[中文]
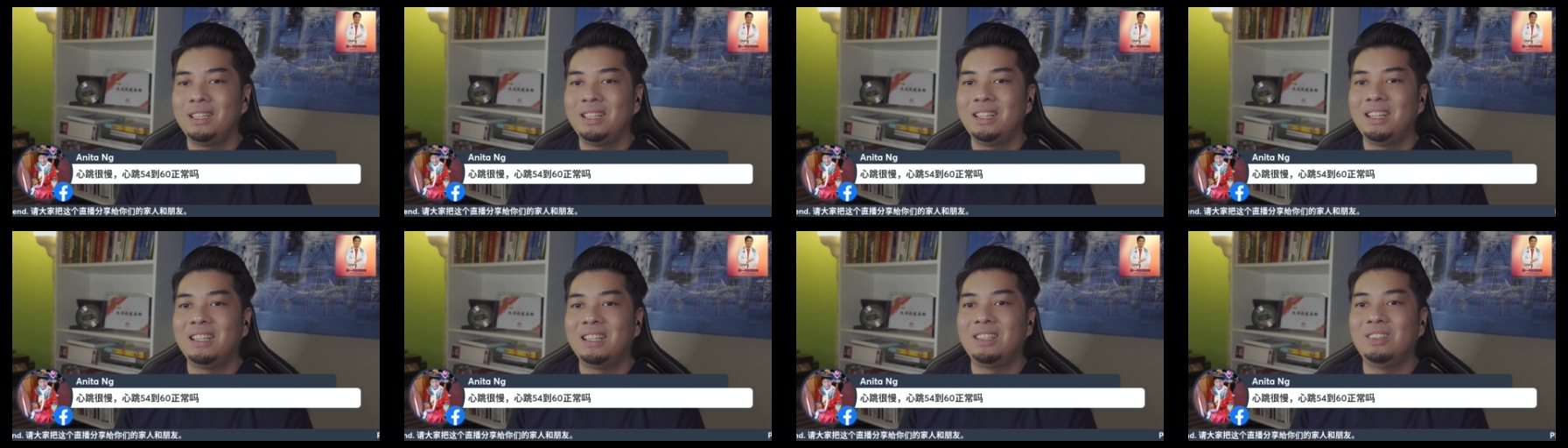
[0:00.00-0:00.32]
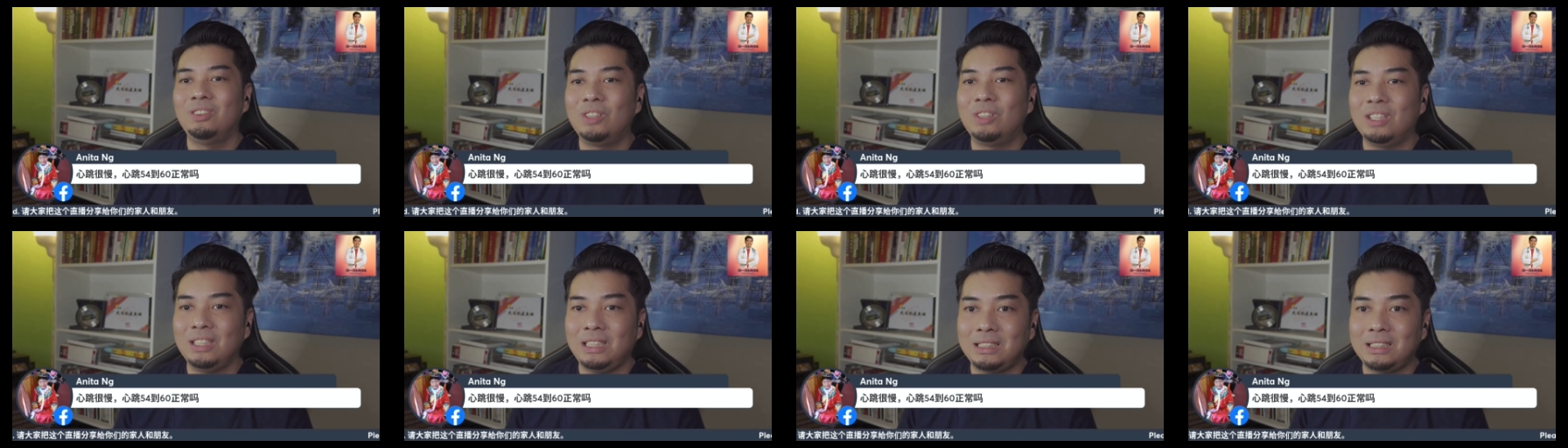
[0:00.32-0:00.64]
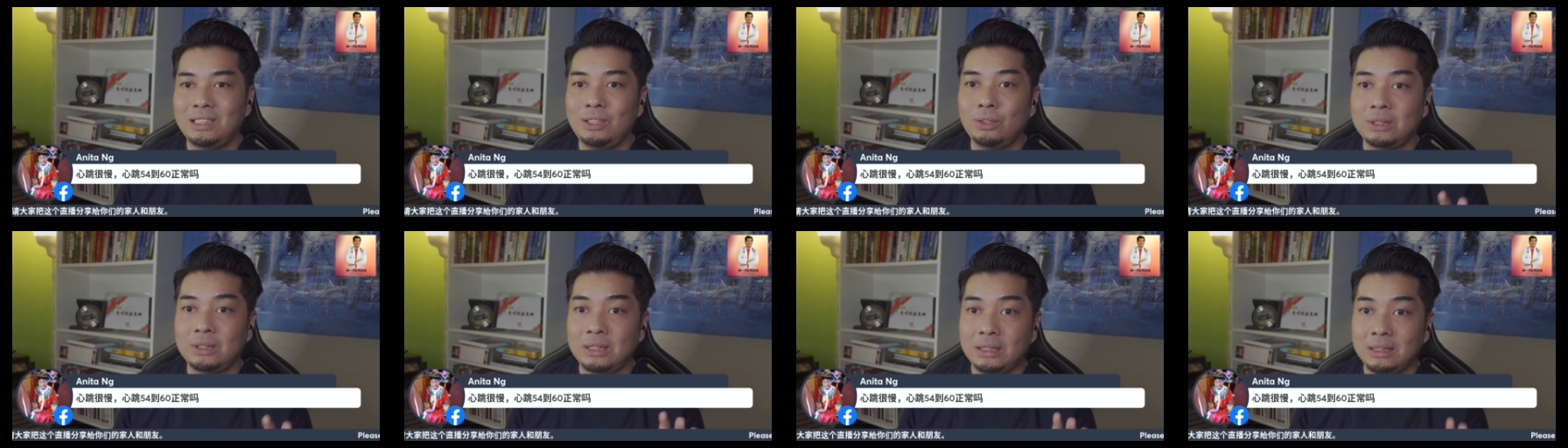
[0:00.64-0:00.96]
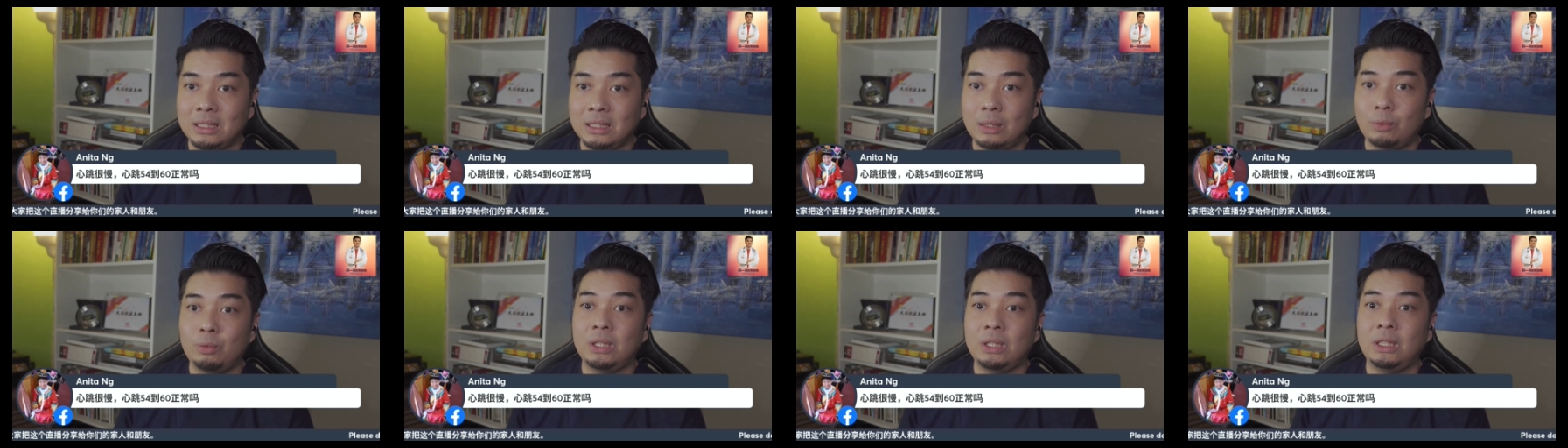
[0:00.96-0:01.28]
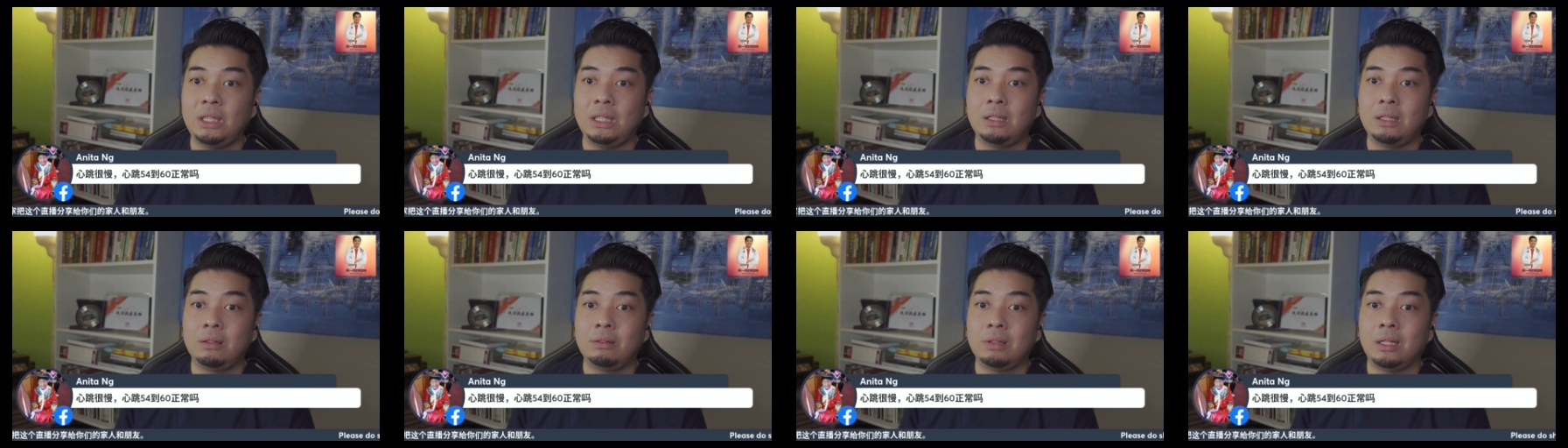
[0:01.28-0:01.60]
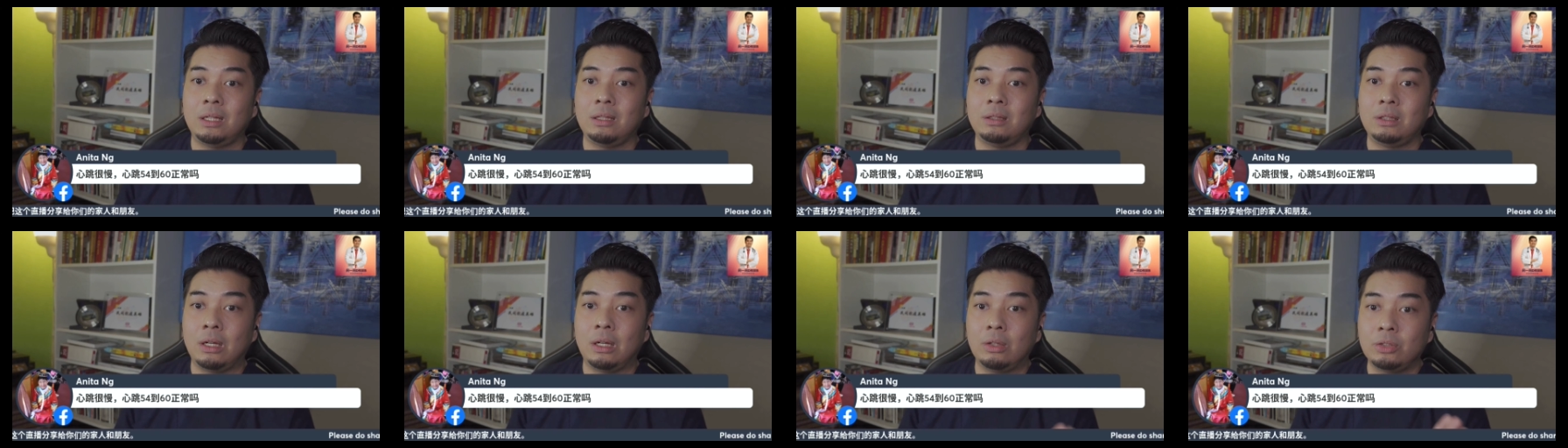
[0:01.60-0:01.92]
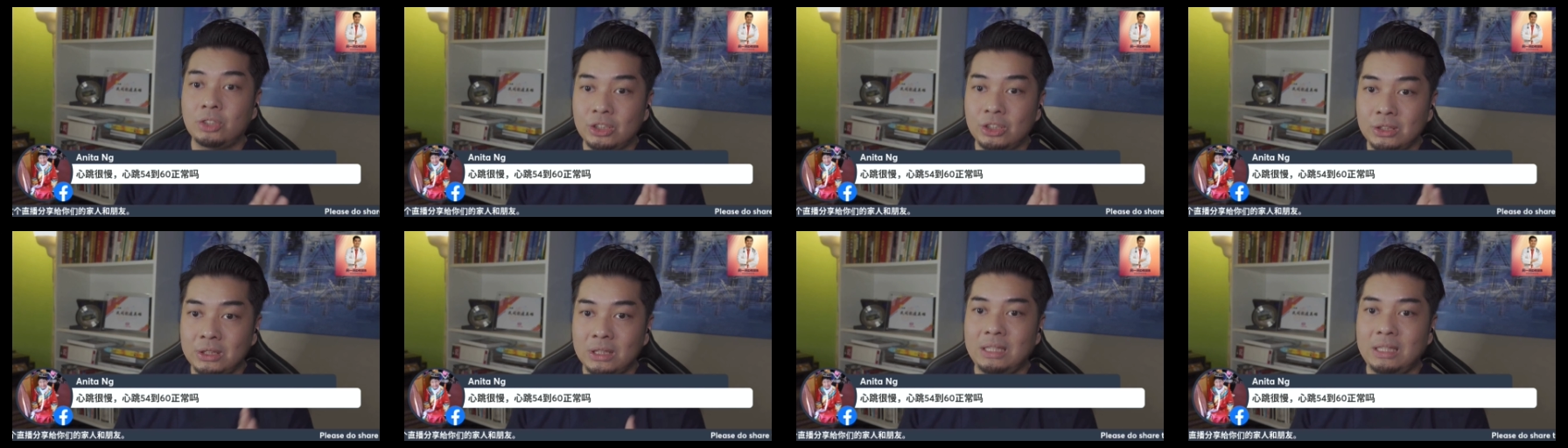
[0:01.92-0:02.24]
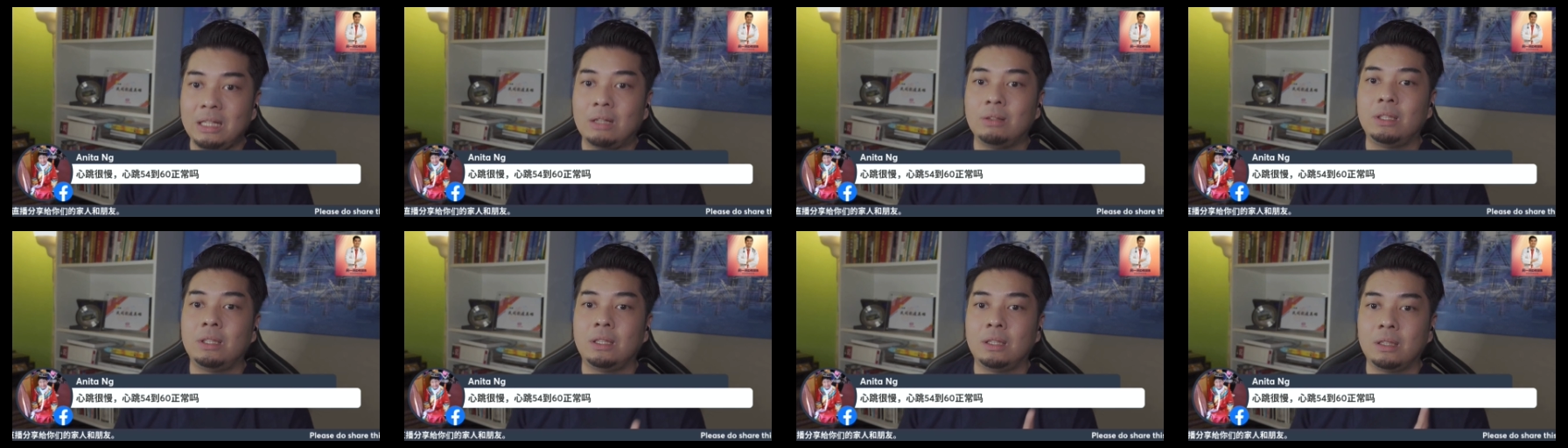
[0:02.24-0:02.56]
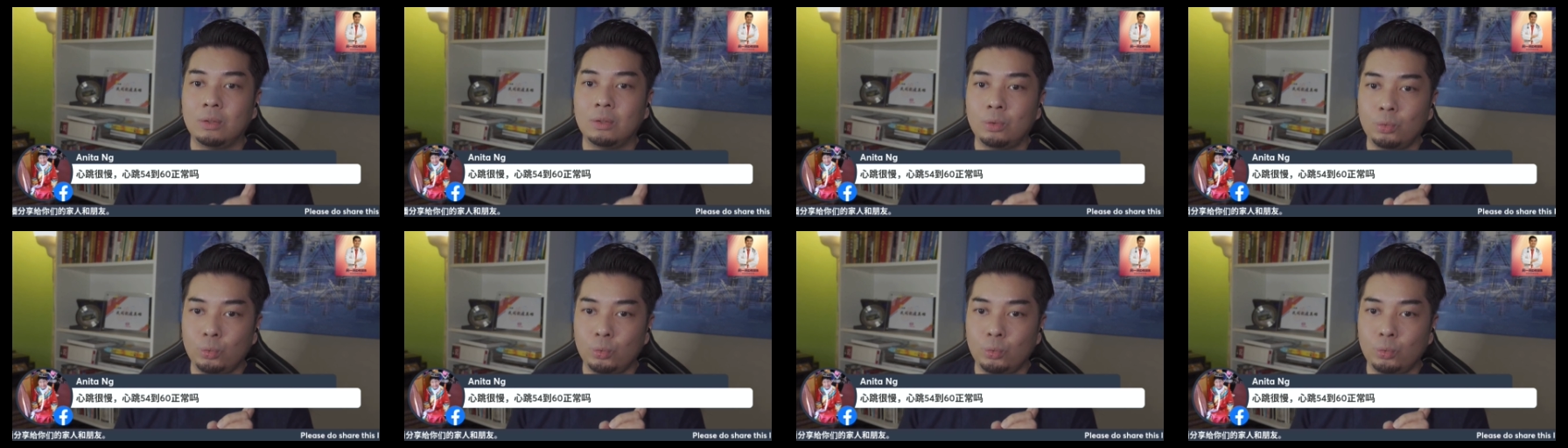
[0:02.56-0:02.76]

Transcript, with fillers: 如果你是有心脏问题的人，然后吃这药的，